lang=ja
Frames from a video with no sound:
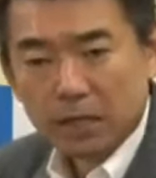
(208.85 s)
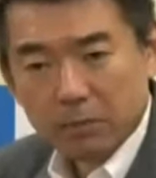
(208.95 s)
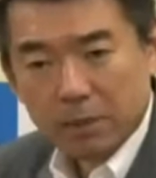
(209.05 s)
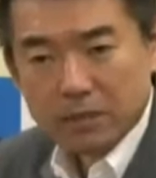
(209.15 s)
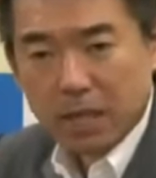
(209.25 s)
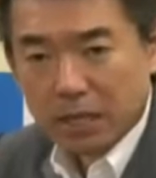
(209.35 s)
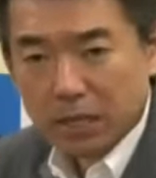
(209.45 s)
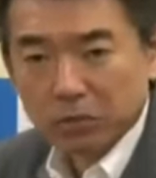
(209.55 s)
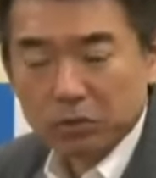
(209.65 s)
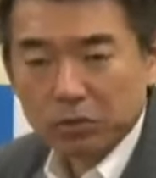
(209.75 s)
原発再
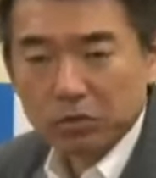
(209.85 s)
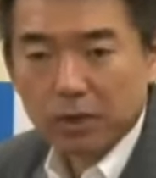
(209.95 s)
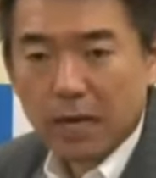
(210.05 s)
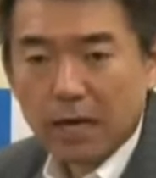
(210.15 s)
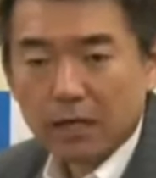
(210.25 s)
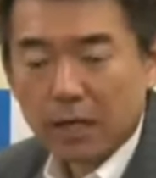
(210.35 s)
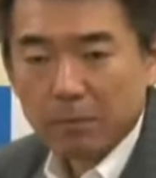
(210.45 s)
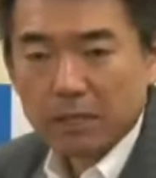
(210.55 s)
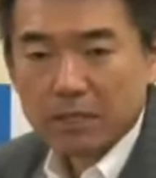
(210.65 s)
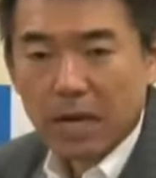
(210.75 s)
稼働というのか、
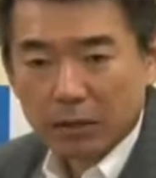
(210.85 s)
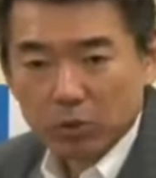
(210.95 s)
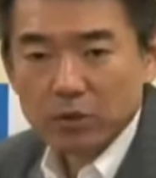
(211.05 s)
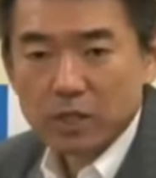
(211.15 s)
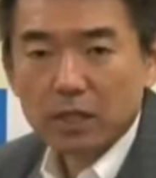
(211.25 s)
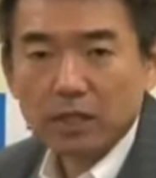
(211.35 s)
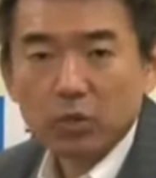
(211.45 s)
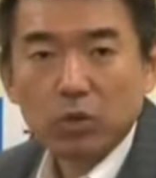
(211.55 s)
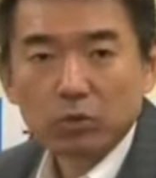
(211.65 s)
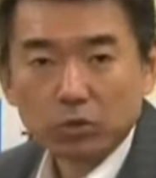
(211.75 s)
原発稼働責
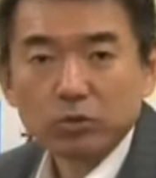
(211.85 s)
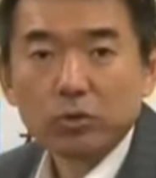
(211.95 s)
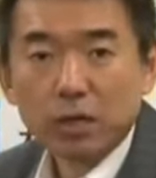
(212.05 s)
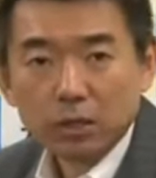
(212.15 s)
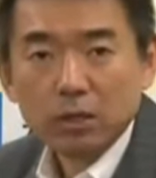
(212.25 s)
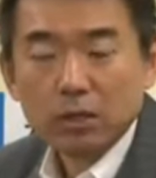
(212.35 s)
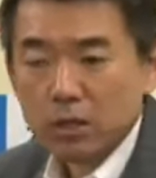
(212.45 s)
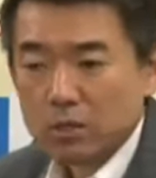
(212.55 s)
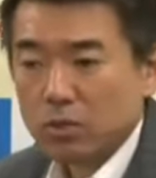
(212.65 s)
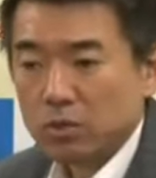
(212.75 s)
任法というのかね、
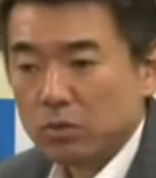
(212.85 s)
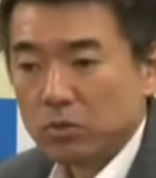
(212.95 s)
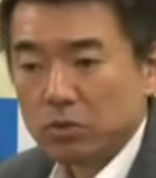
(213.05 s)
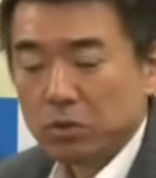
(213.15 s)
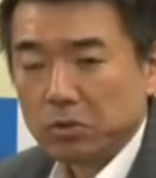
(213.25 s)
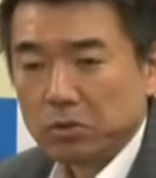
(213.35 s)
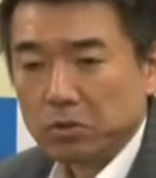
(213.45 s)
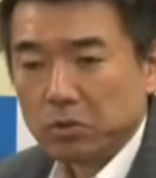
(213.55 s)
そういうものを